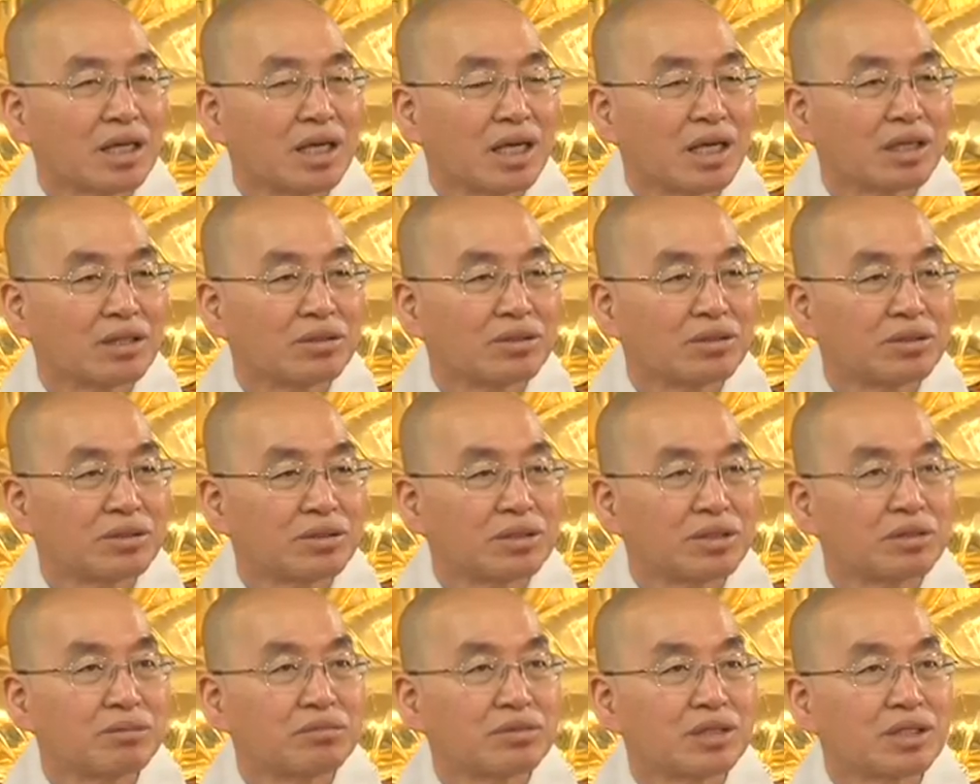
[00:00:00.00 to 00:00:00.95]
아이고
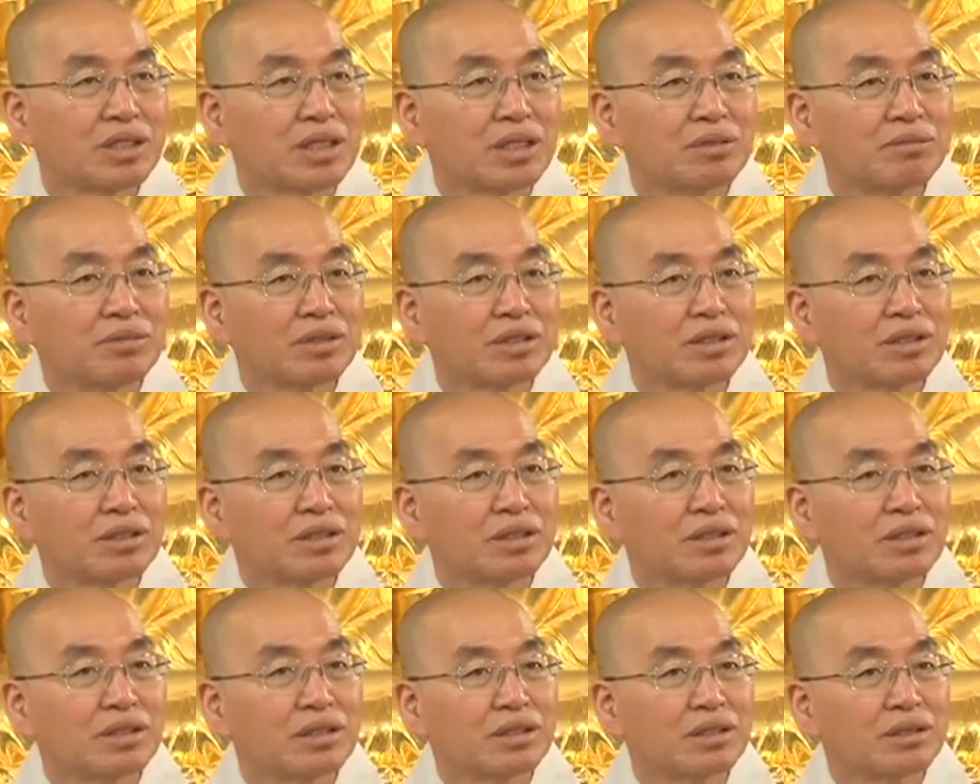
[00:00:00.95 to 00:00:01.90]
젊은 사람이
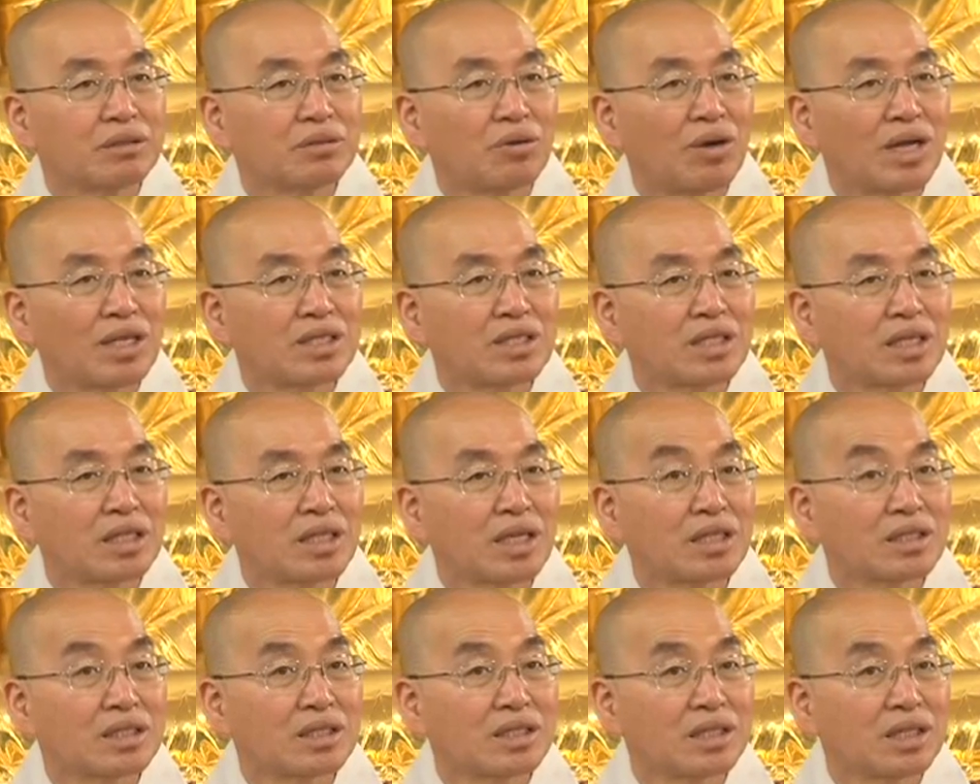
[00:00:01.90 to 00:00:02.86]
그런 환자
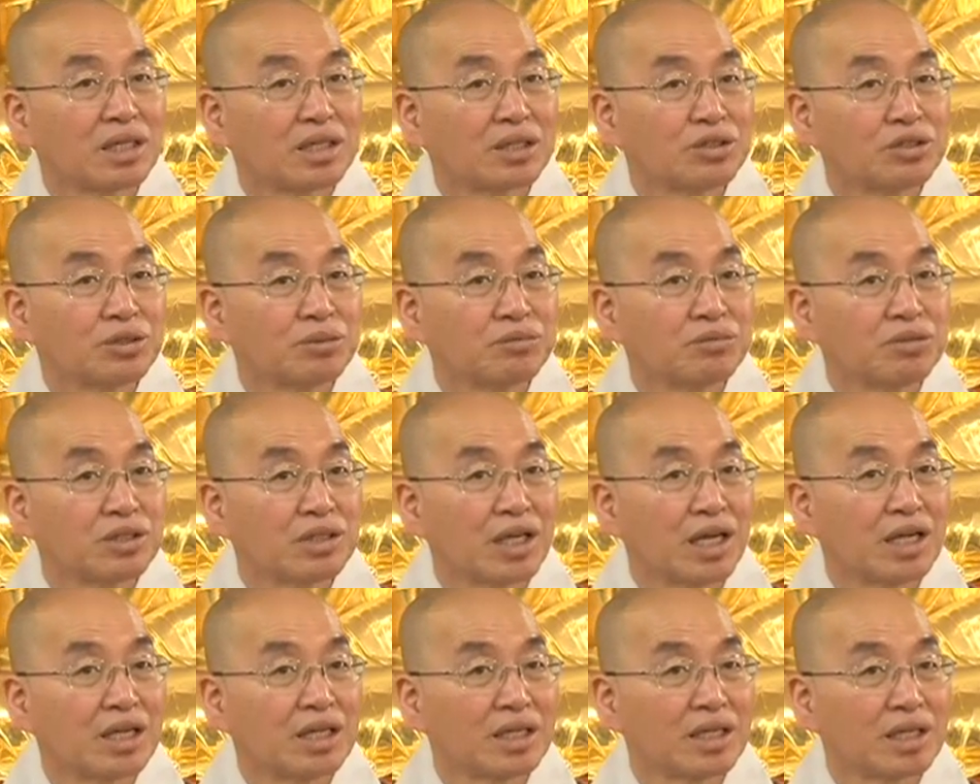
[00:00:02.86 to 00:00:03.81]
다스리기가
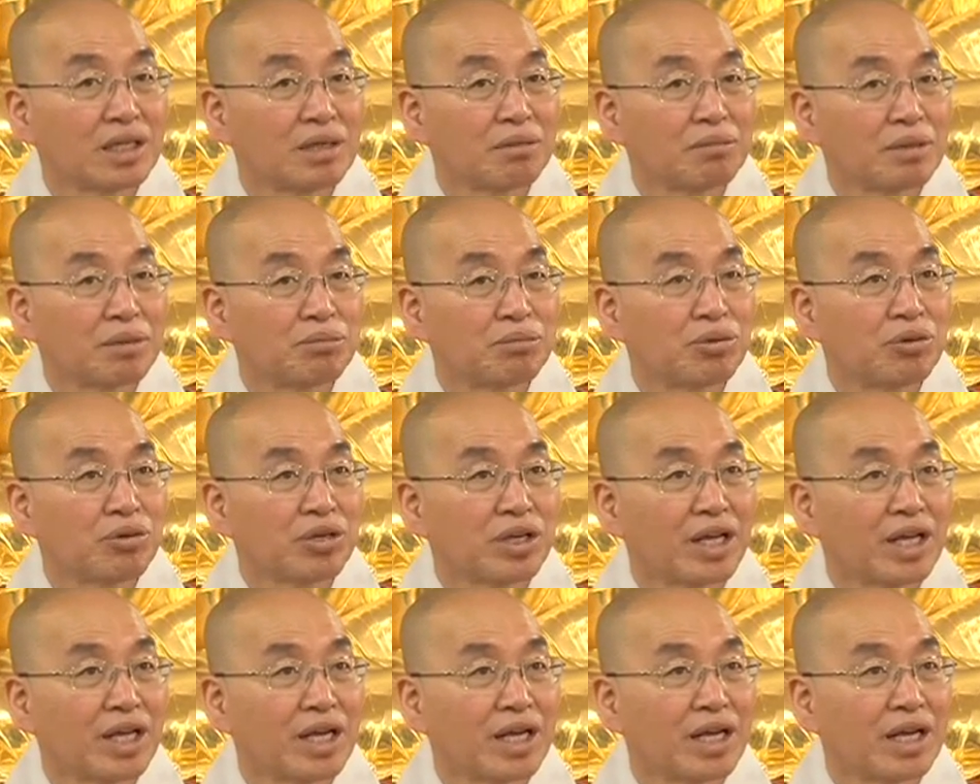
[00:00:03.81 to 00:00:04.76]
쉽지가 않으니까 막
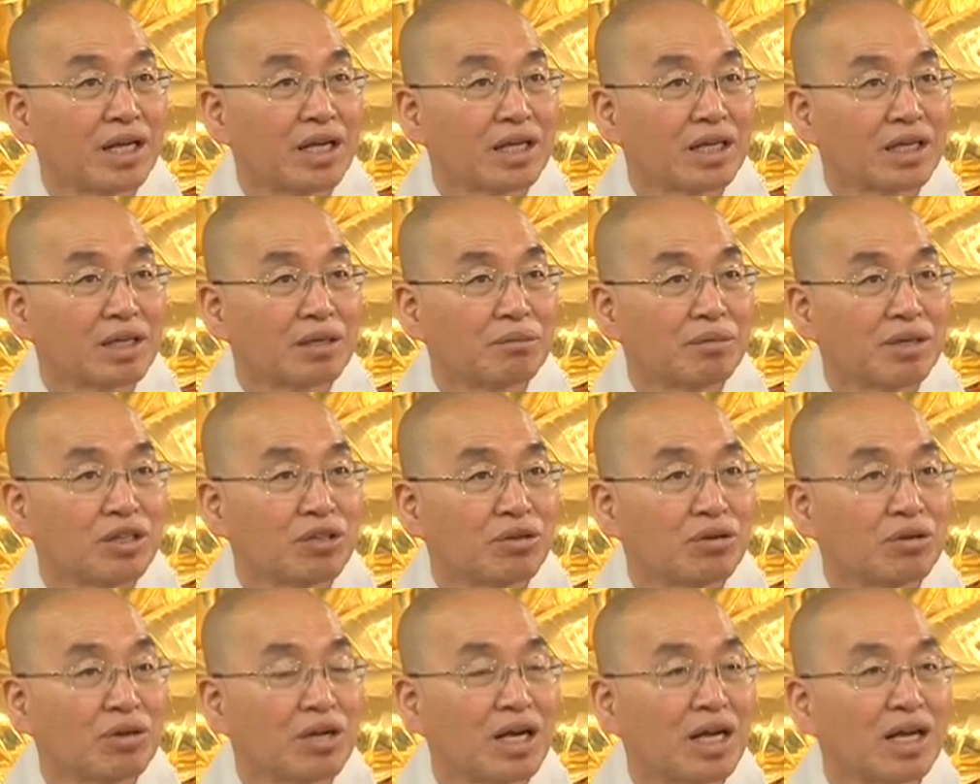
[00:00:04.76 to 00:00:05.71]
포기해라,
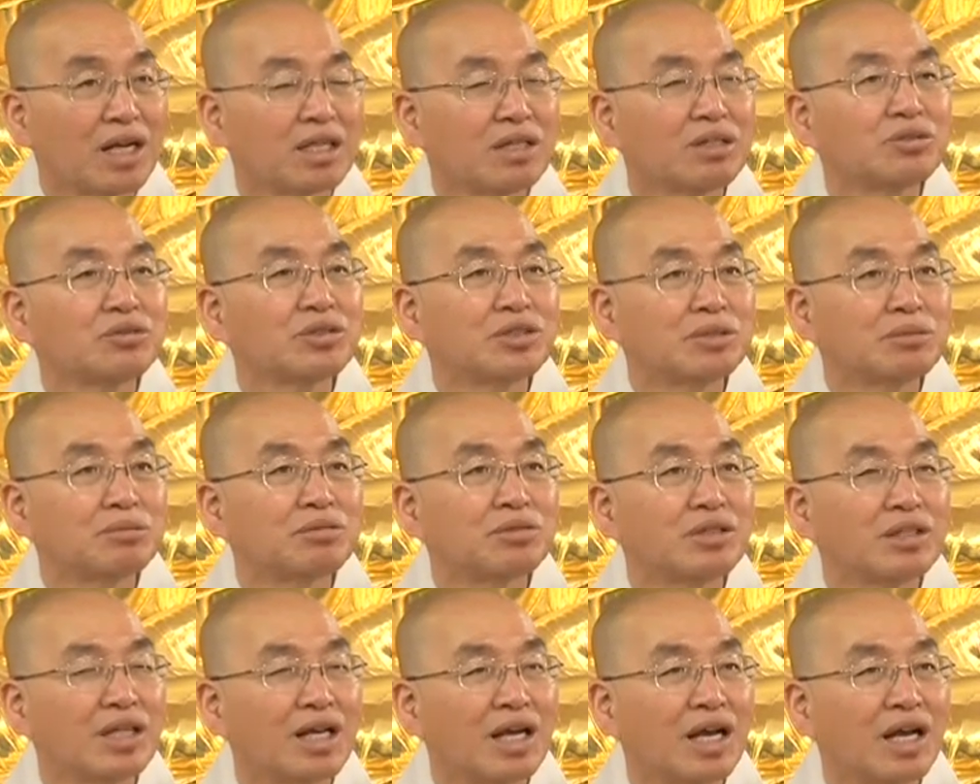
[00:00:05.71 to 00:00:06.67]
그만둬라 이러고
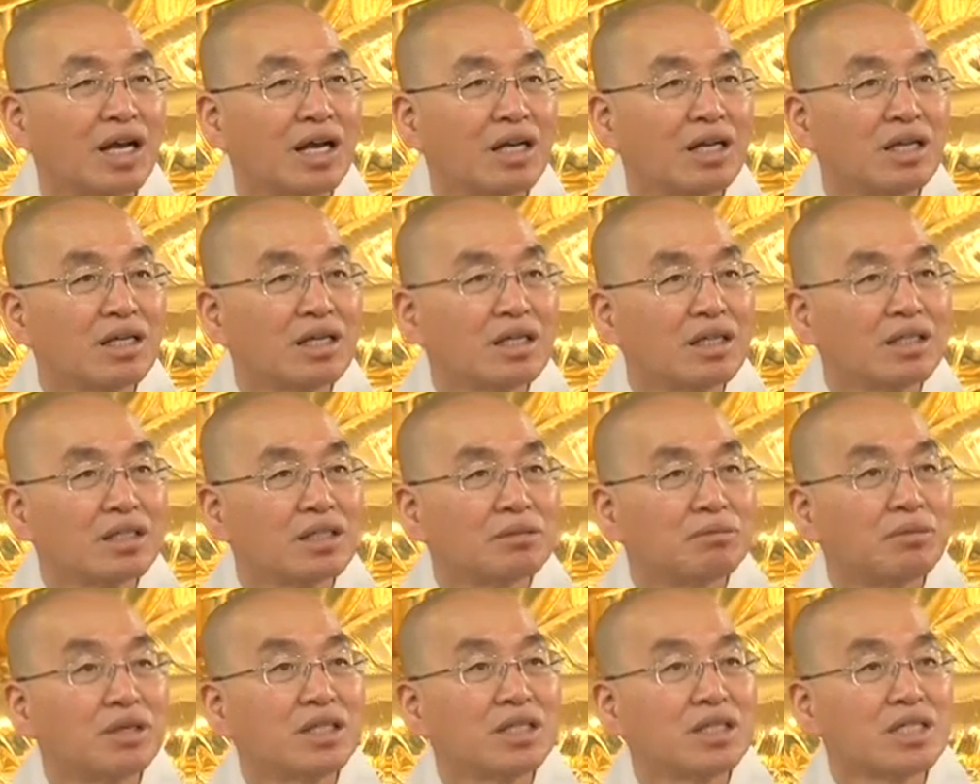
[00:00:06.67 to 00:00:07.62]
싶은데
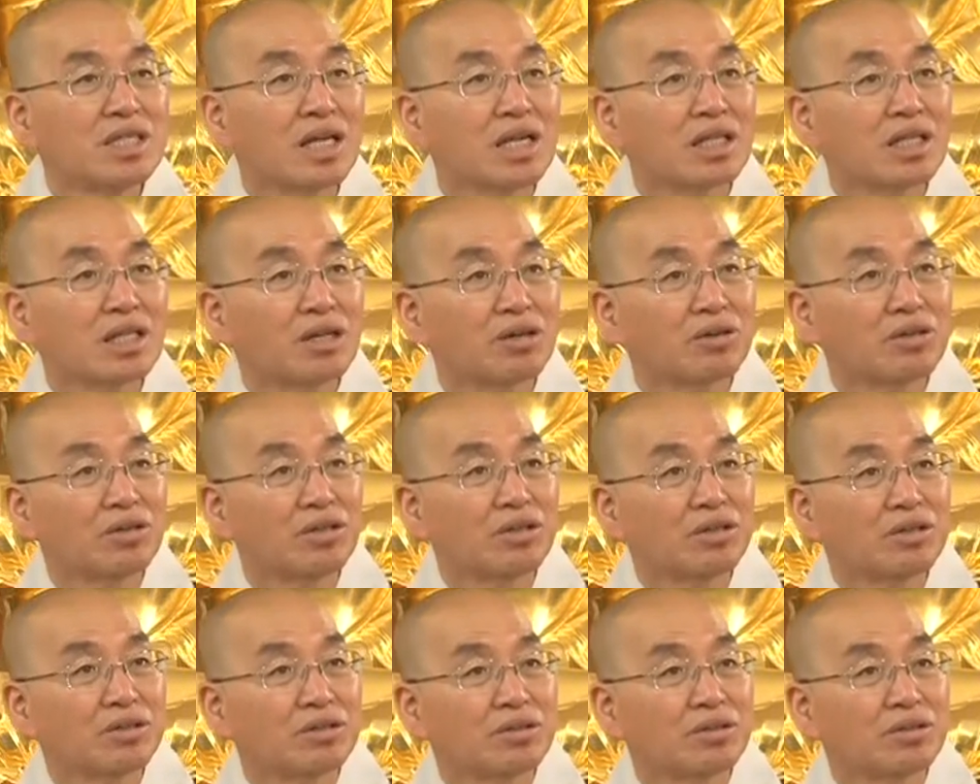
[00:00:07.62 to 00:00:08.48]
몇 년 살았다고요?